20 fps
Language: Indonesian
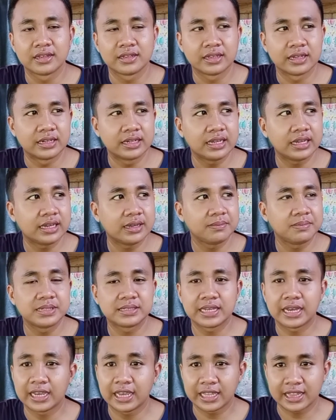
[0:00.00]
jadi
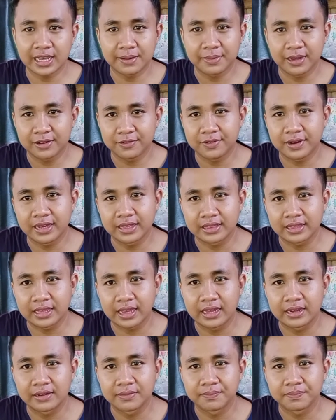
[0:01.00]
bisa kita
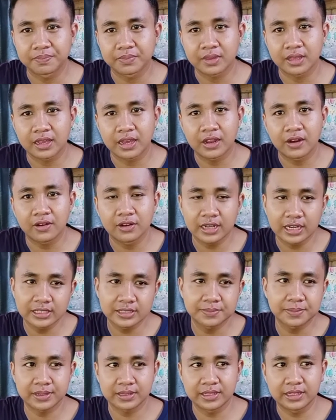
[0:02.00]
manfaatkan kalau nggak
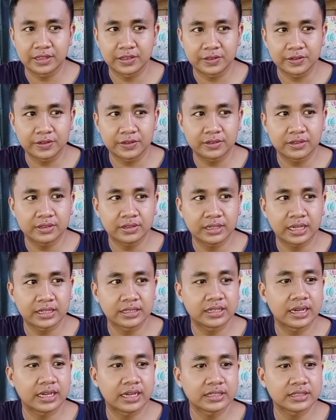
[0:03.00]
seperti itu yang
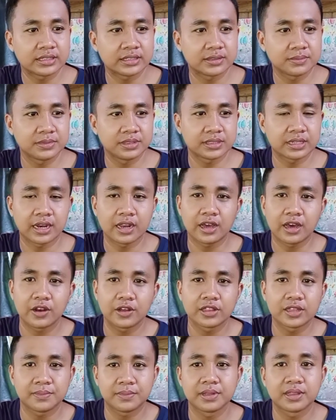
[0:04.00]
jelas misal
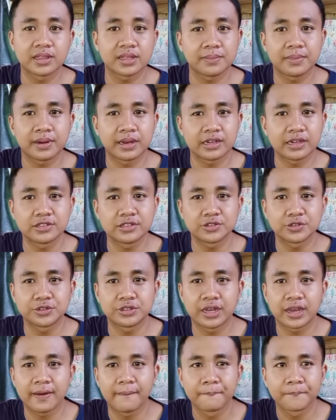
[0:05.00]
kalau teman-teman ini
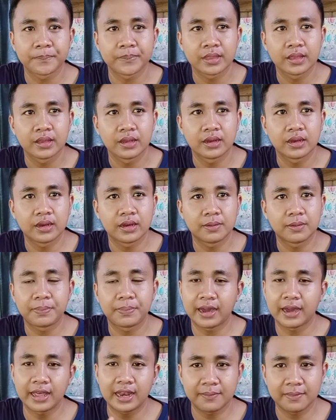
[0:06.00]
sudah Eh,
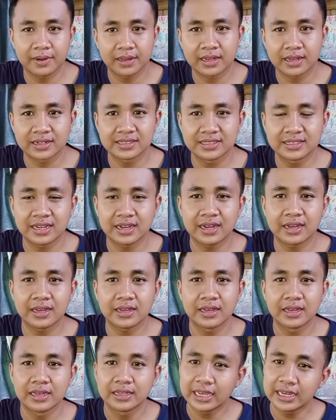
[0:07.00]
pengalaman
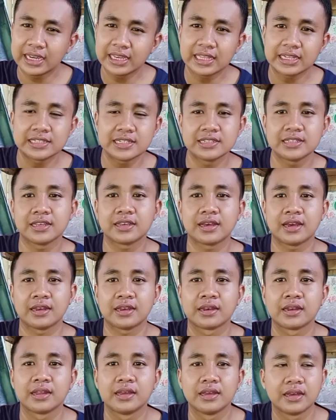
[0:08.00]
kerja ya kita
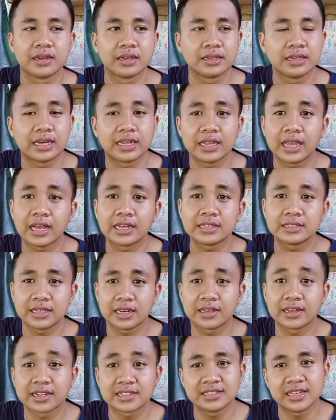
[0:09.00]
sisihkan dari
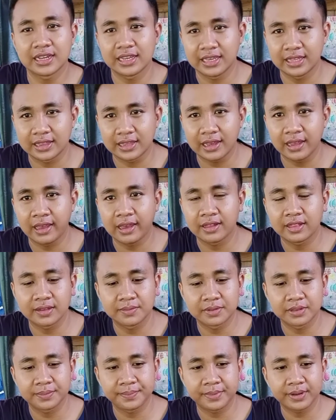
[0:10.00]
hasil kerja kita ya
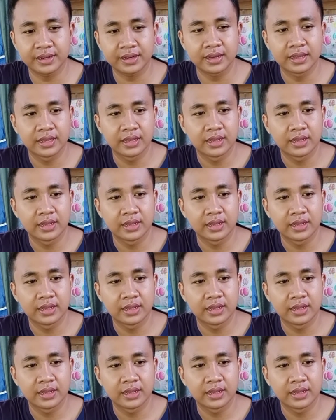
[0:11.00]
teman-teman